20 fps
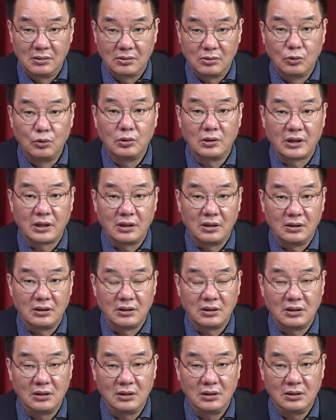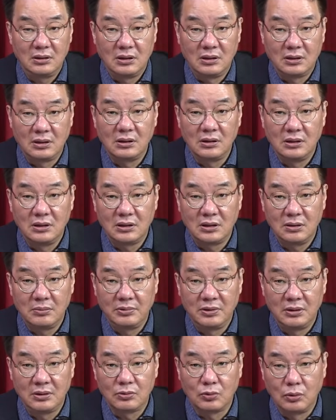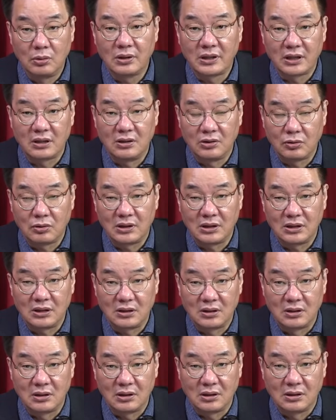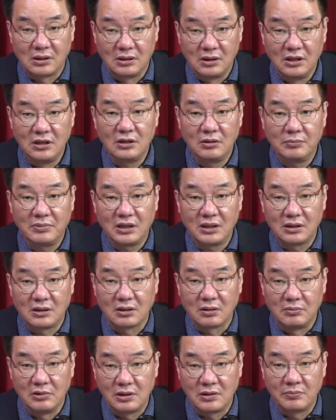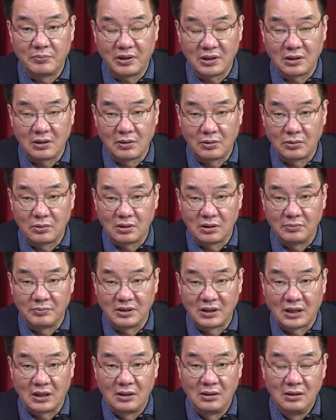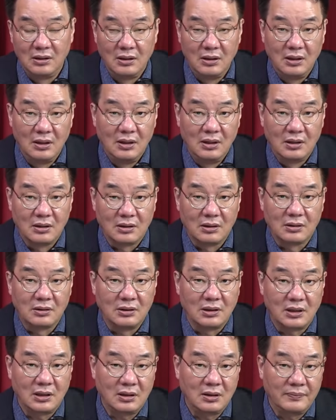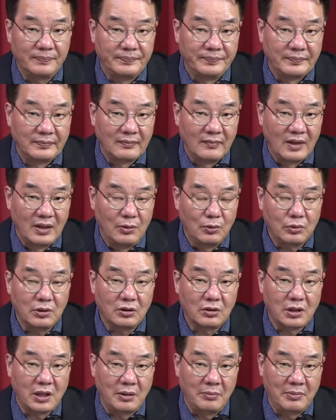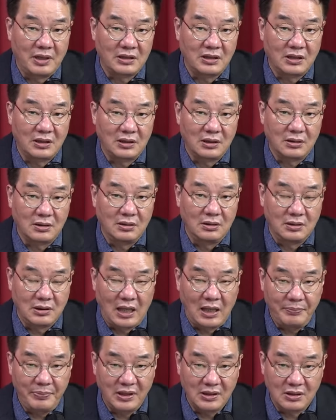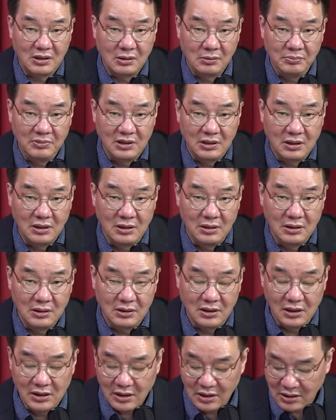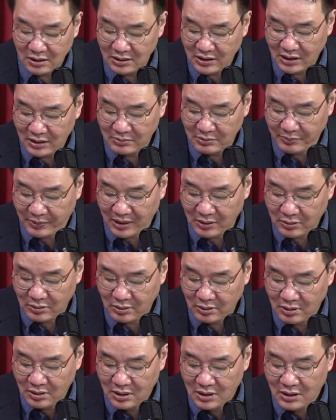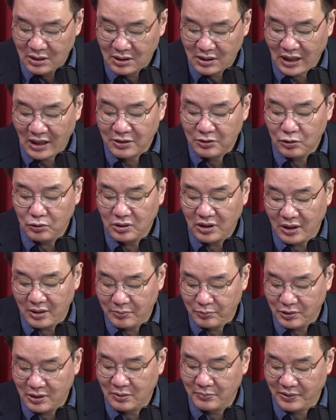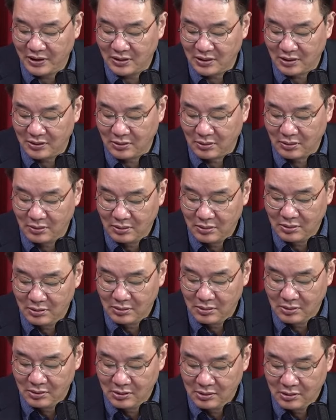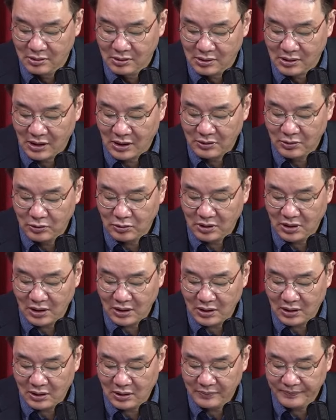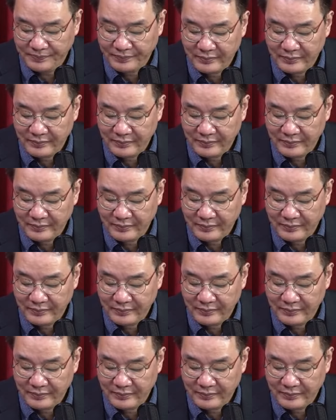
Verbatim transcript: 9월에 20, 2022년 9월에 기소가 됐으니까는 2년 만에 지금 1심 판결 나오는 겁니다. 그런데 6개월에 맞춰야 될 걸 앞에 점, 질, 질질 건 사람이 바로 강규태 부장판사죠. 강규태가